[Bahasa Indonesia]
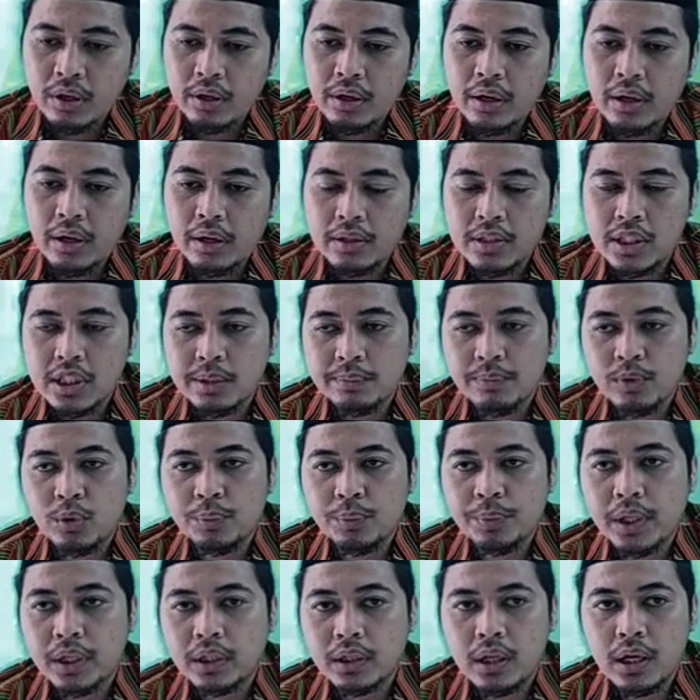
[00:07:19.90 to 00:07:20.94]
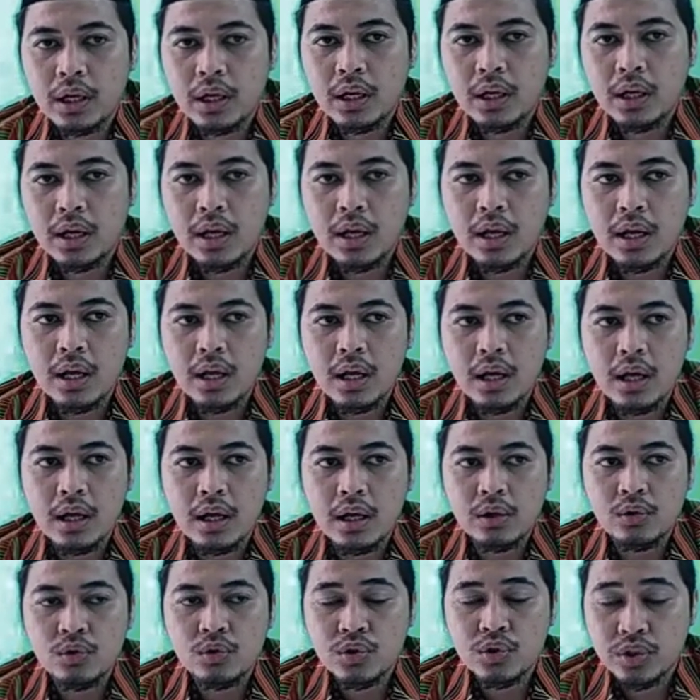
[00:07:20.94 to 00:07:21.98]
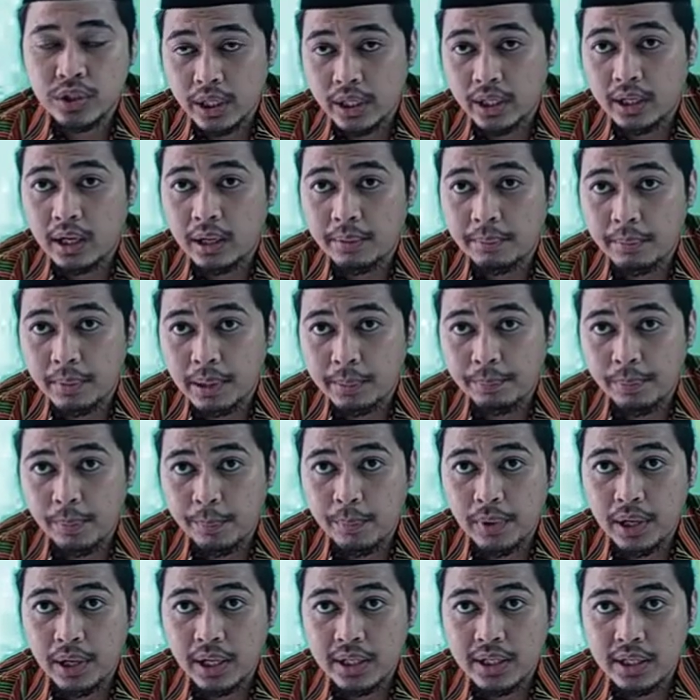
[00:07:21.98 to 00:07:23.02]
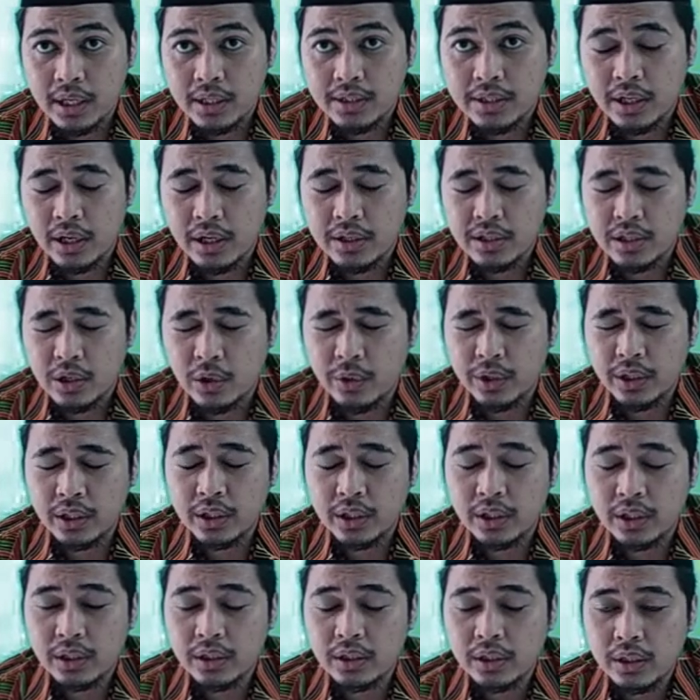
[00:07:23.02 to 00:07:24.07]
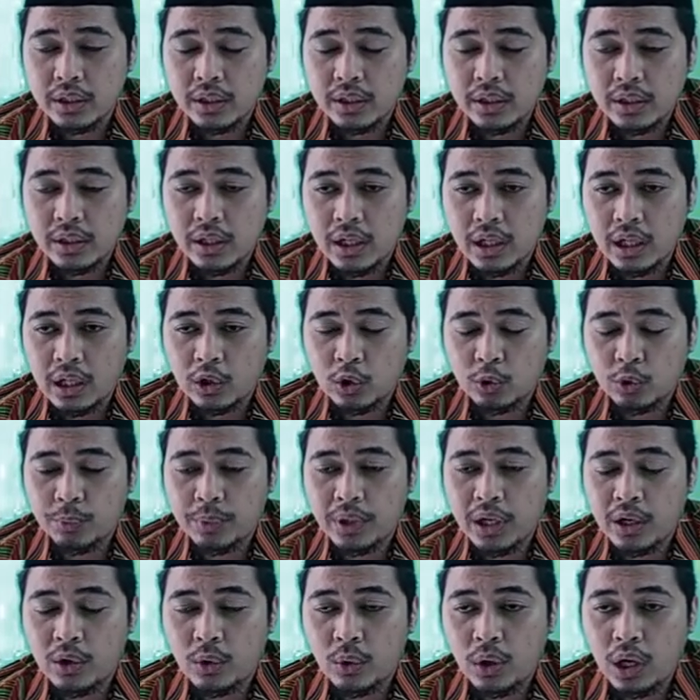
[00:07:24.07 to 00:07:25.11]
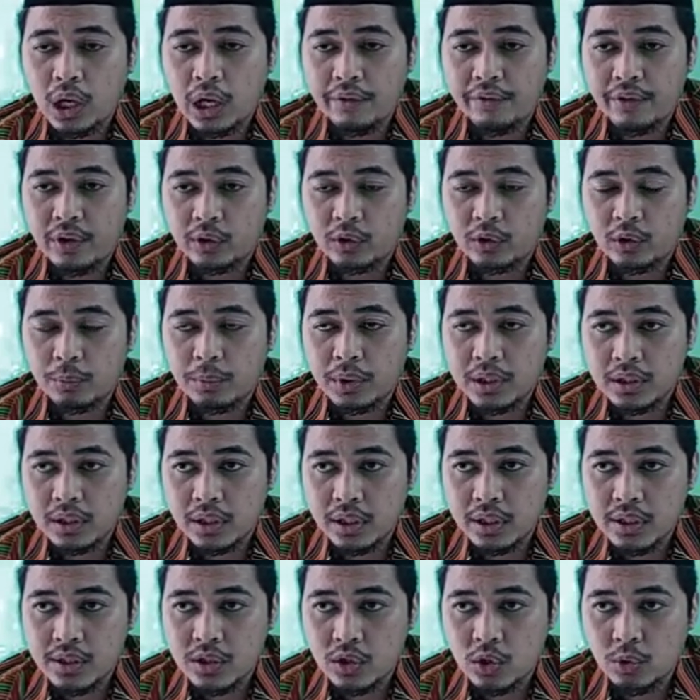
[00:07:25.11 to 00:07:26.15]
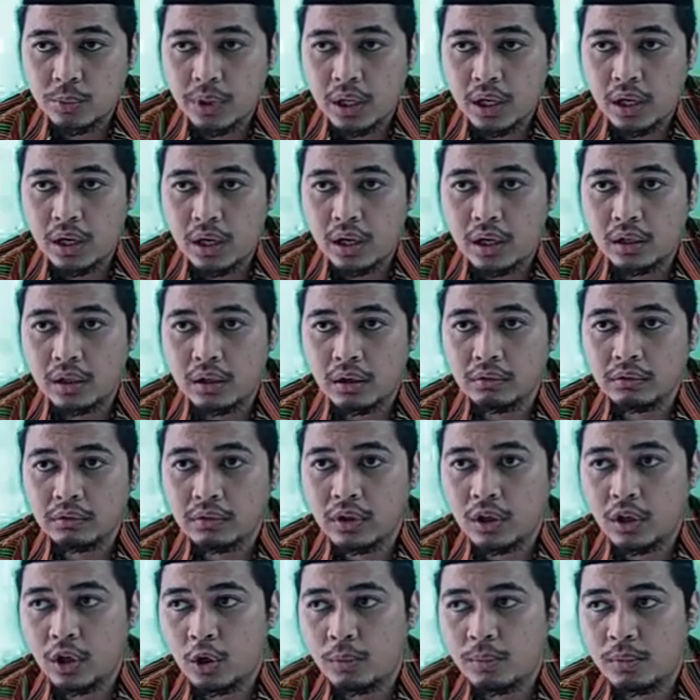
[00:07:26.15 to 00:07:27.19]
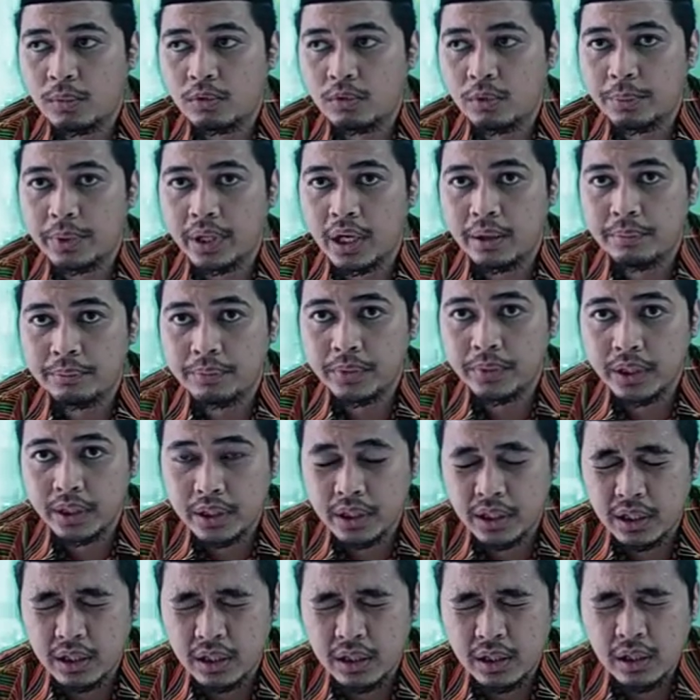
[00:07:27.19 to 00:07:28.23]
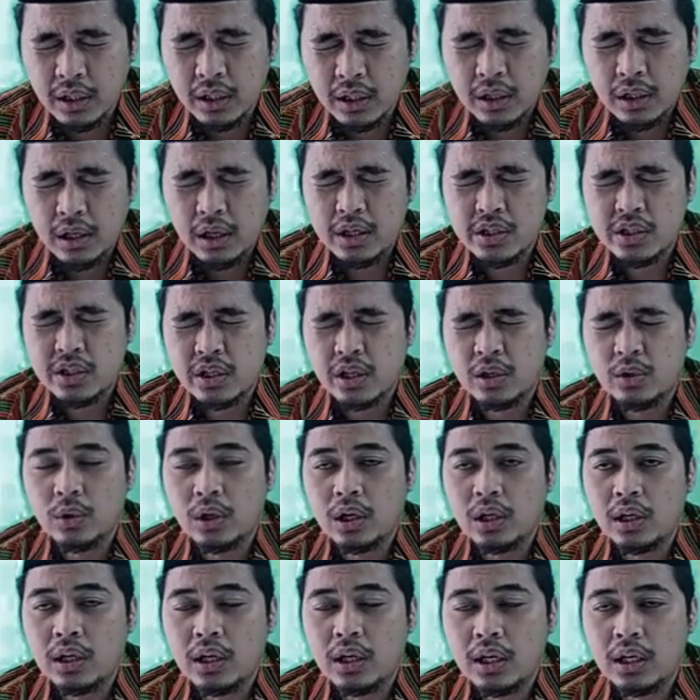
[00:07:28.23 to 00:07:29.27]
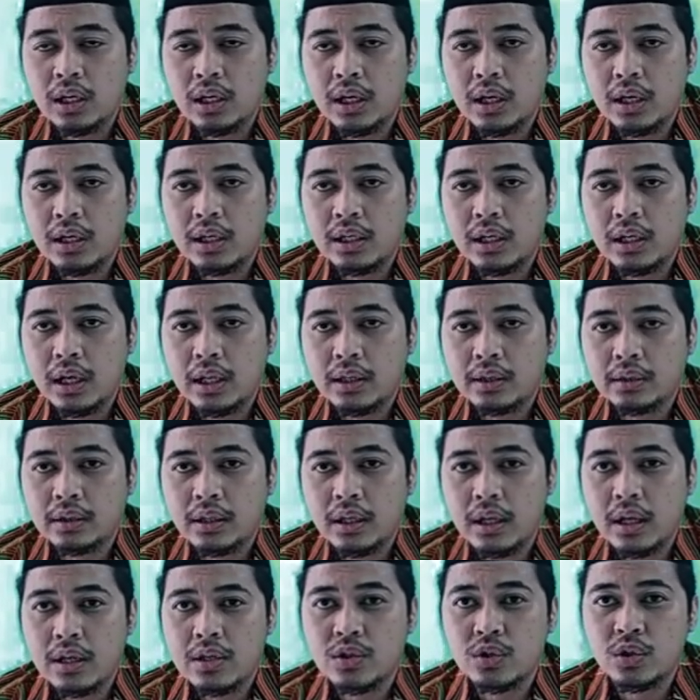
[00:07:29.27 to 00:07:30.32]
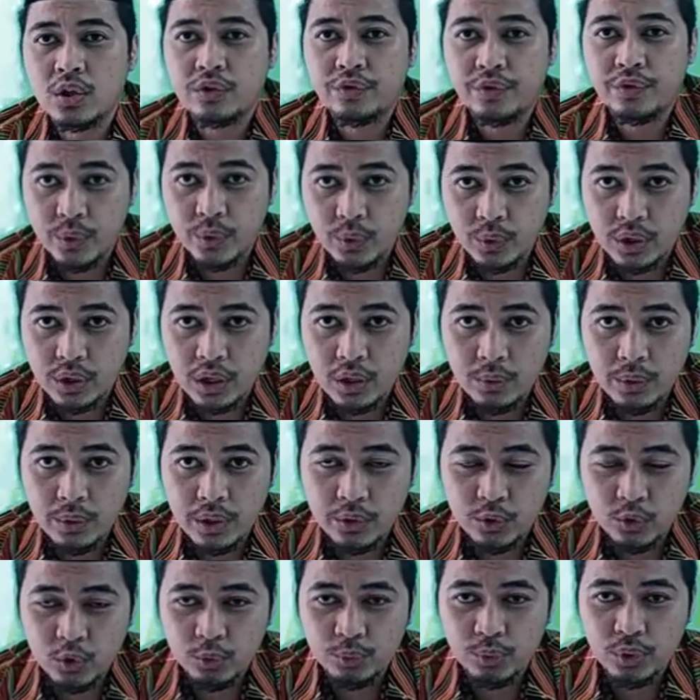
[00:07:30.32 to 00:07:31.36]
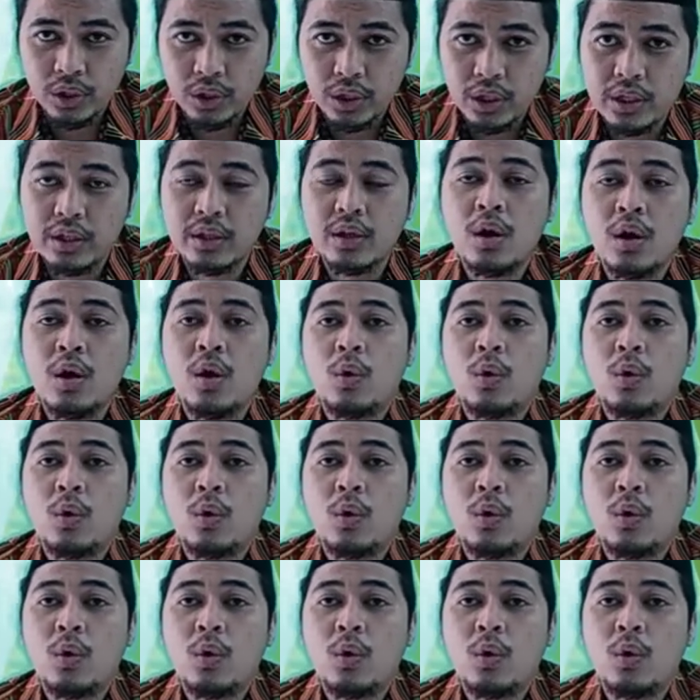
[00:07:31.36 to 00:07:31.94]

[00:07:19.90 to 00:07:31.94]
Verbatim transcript: Nah, sebelum kita usaikan pembelajaran jarak jauh ini, kita berikan doa kafaratul majelis. Subhanakallahumma wa bihamdika asyhadu an la ilaha illa anta astaghfiruka wa atubu ilaik.